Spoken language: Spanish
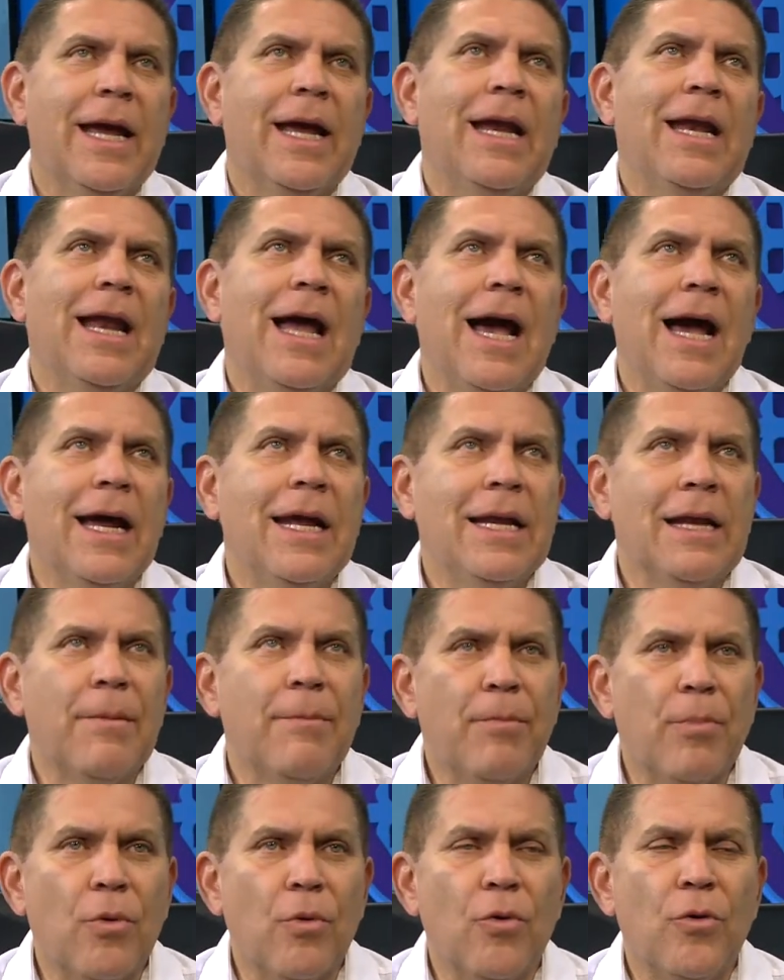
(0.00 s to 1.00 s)
el aire
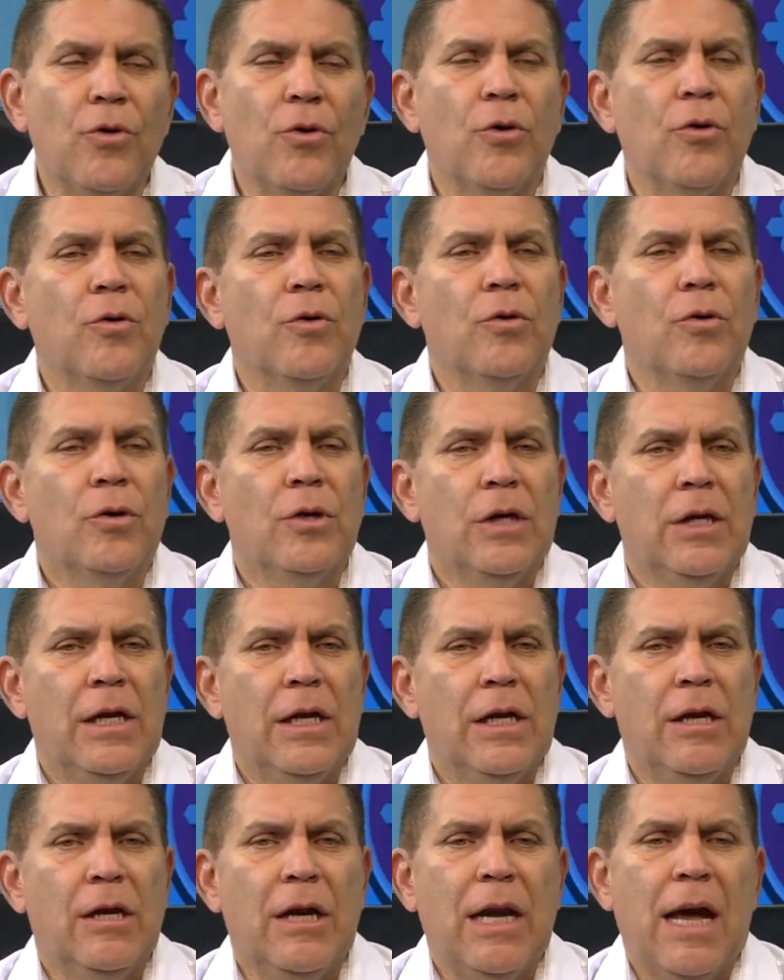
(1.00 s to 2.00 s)
puro,
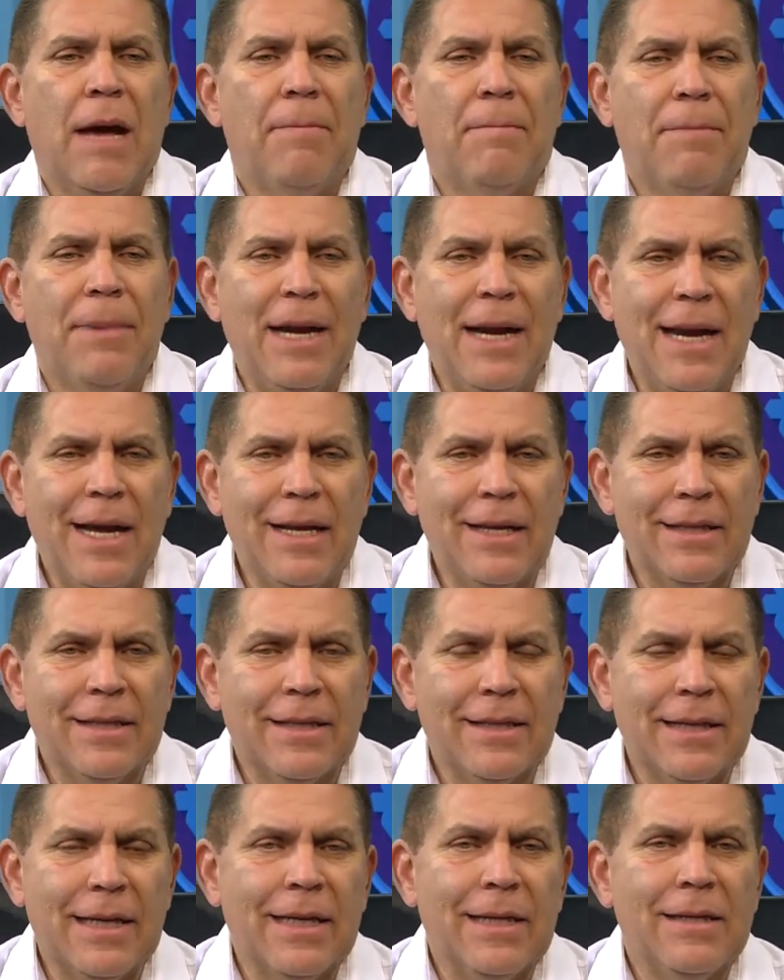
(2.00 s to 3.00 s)
las
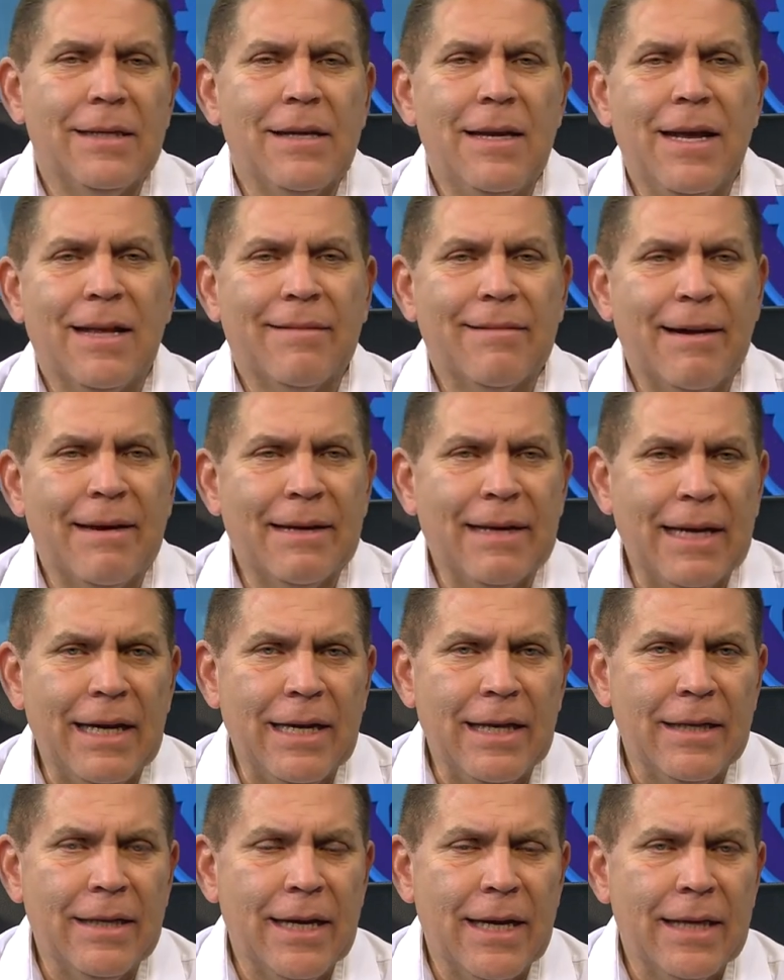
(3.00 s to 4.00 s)
plantas, la
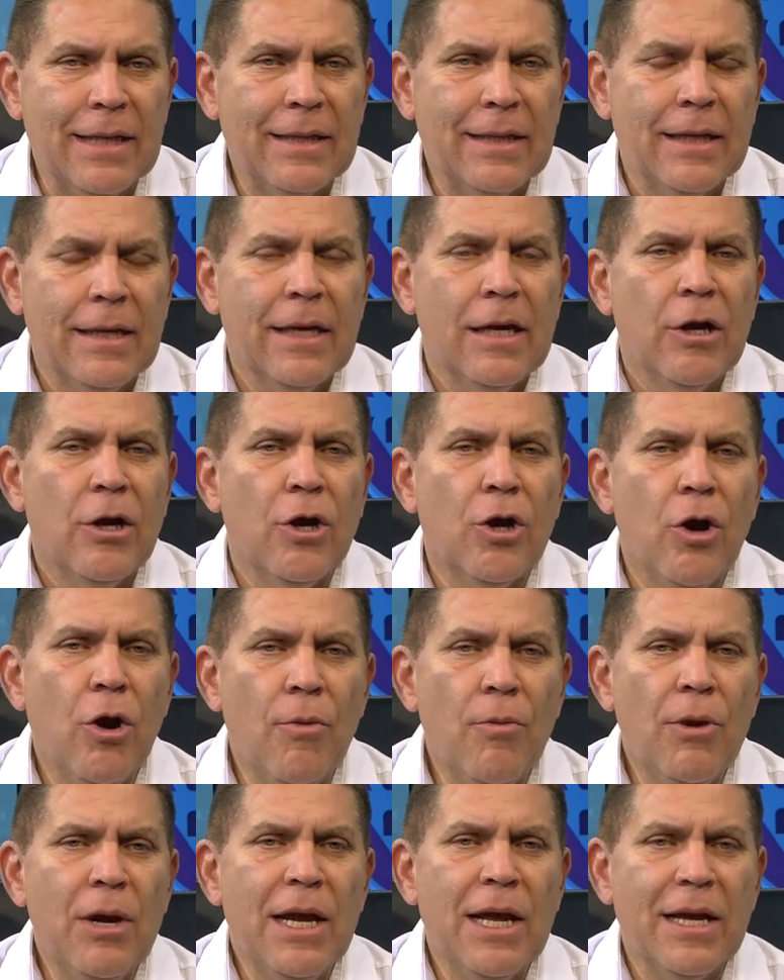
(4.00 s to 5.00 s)
tranquilidad.
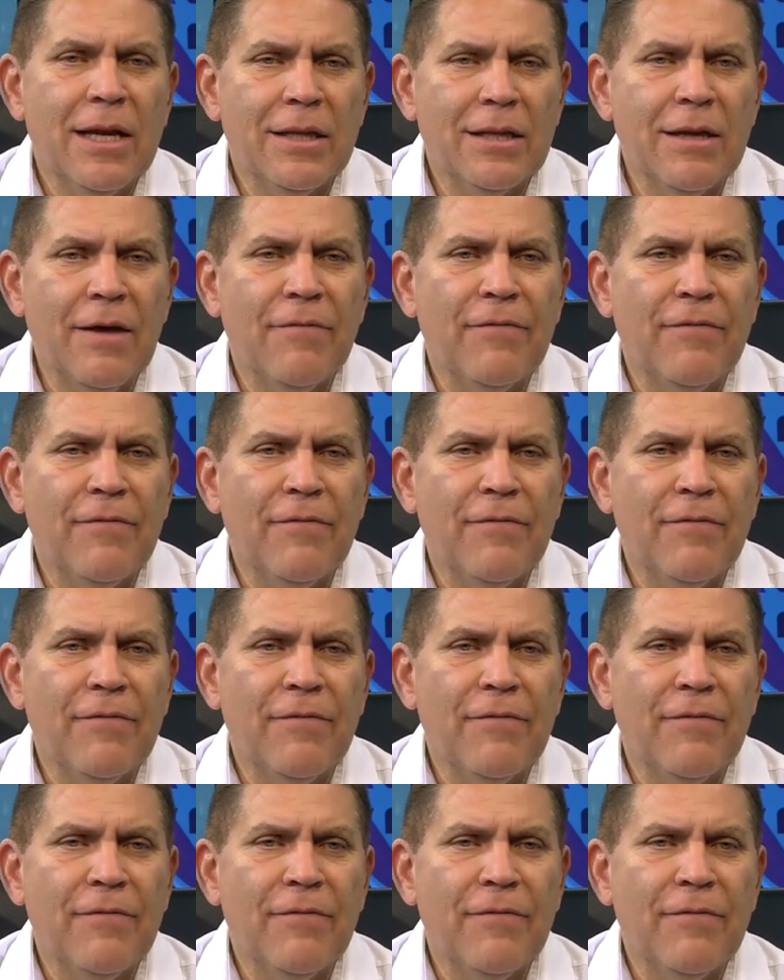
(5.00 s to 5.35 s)
¿Cómo les está